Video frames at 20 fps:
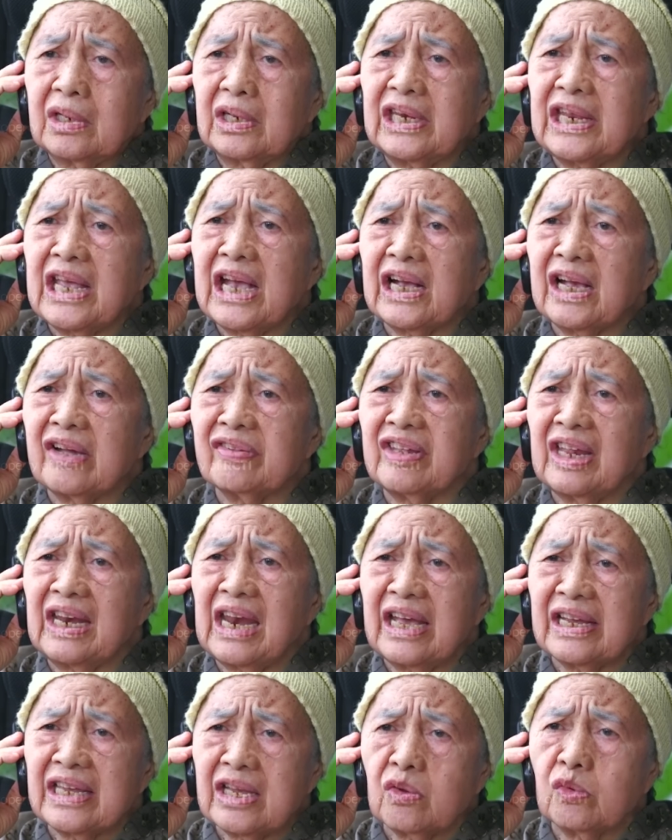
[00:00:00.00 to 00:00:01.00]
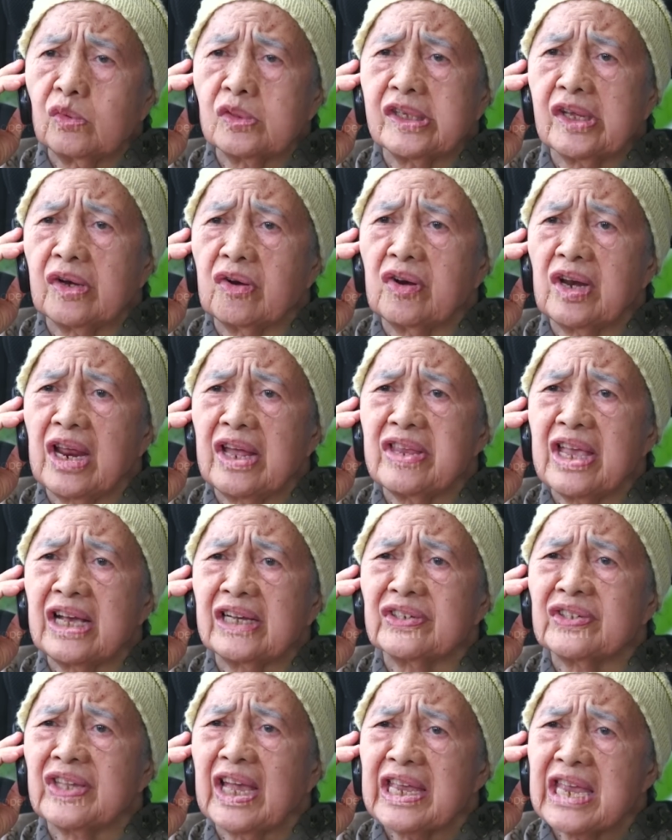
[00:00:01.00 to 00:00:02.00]
Dia kasih lagi kursi rodanya
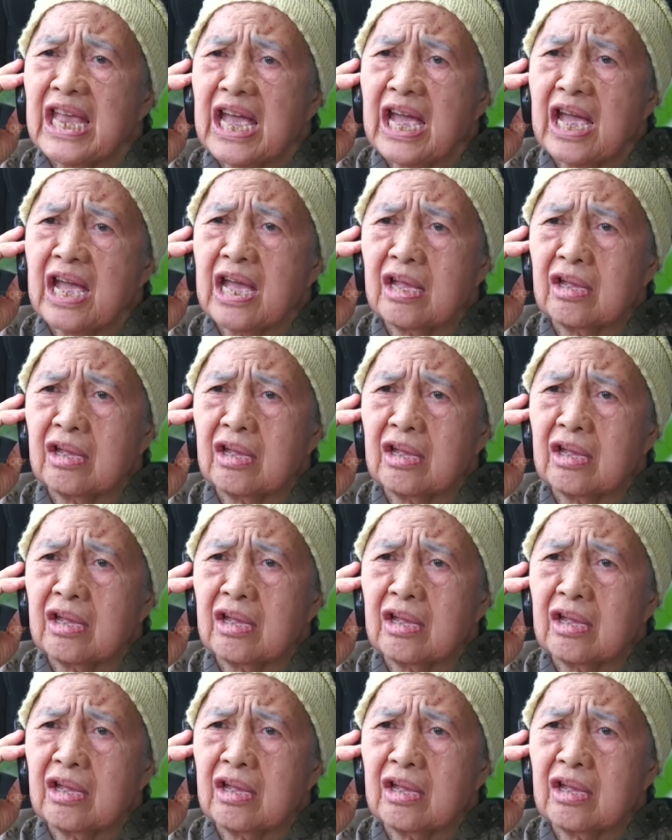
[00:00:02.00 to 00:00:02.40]
ke saya.